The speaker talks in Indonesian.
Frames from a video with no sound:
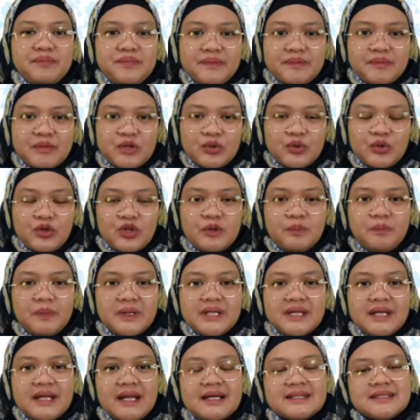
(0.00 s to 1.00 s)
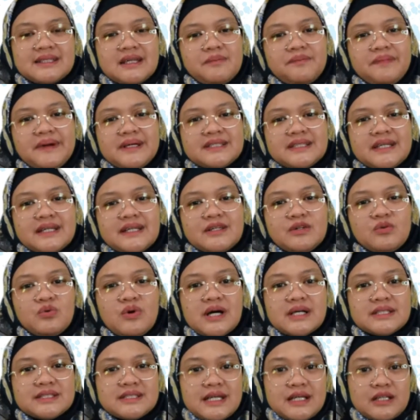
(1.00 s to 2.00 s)
Menurut penjelasan pasal
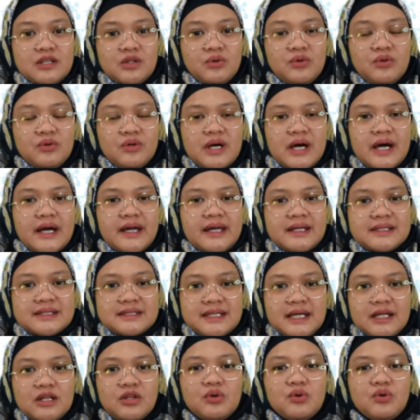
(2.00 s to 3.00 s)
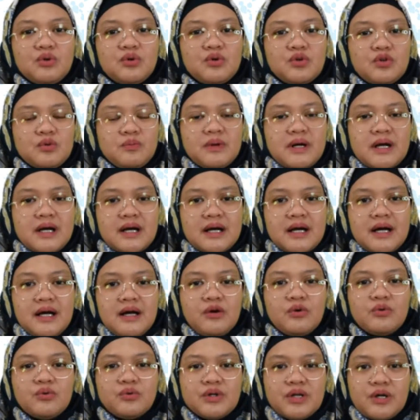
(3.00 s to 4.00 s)
21 ayat 1 huruf
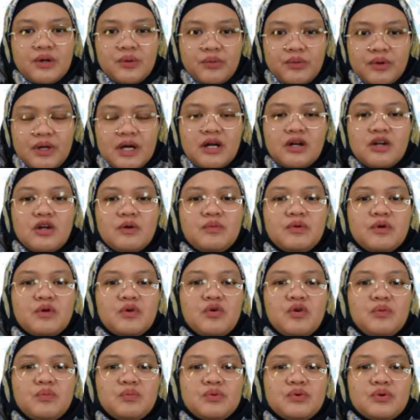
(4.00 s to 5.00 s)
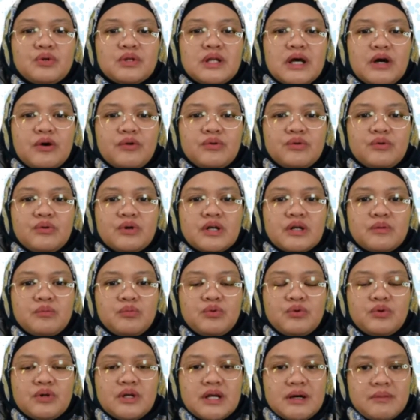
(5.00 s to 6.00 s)
A Undang-Undang Nomor 20 Tahun
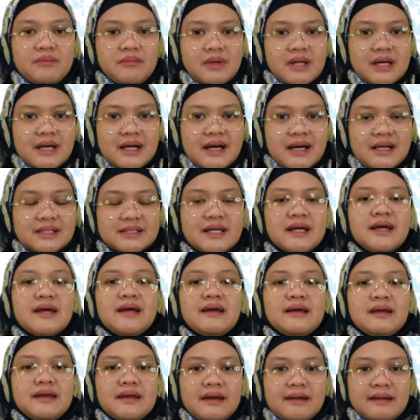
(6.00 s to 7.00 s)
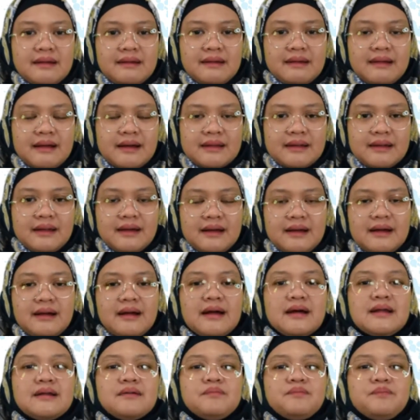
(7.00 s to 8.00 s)
2016 yang
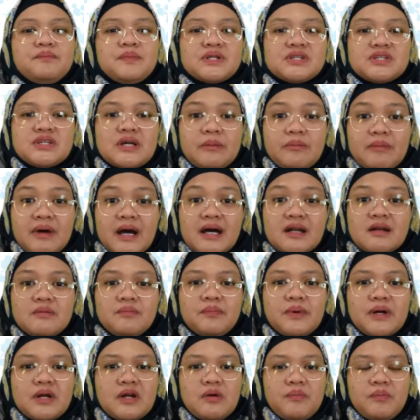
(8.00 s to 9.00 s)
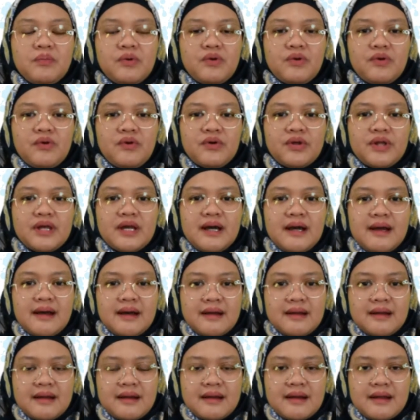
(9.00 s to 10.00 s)
dikatakan persamaan pada pokoknya
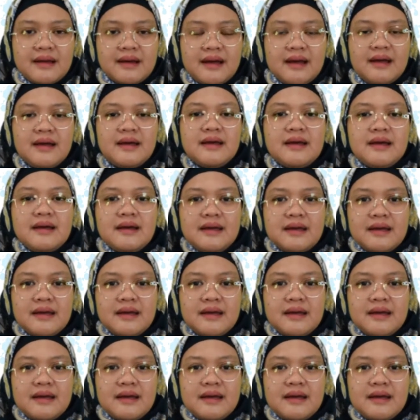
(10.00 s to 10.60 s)
adalah